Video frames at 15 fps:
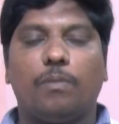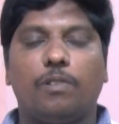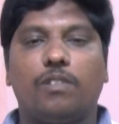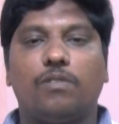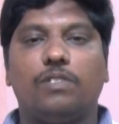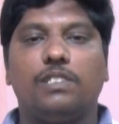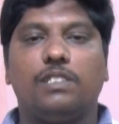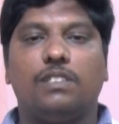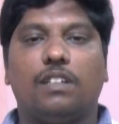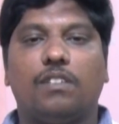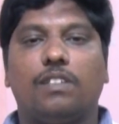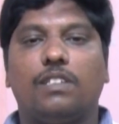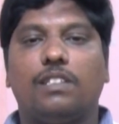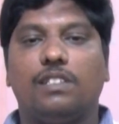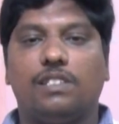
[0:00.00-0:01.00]
ప్రభుత్వం వచ్చిన
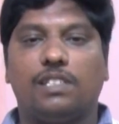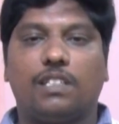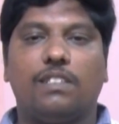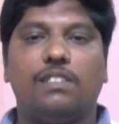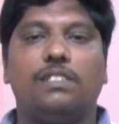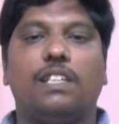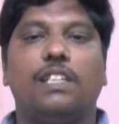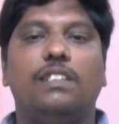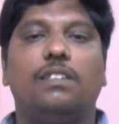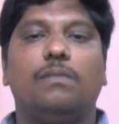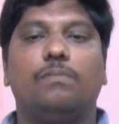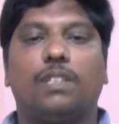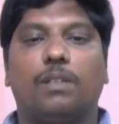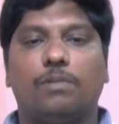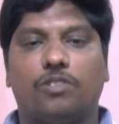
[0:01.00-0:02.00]
తర్వాత ఇసుకని
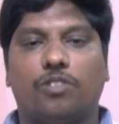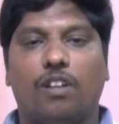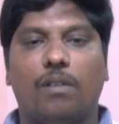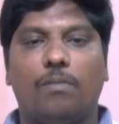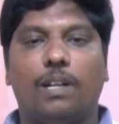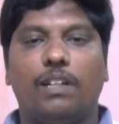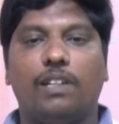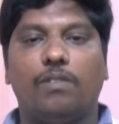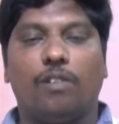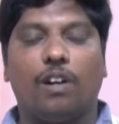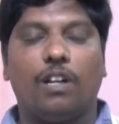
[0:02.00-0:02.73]
సైతం తమ స్వలాభానికి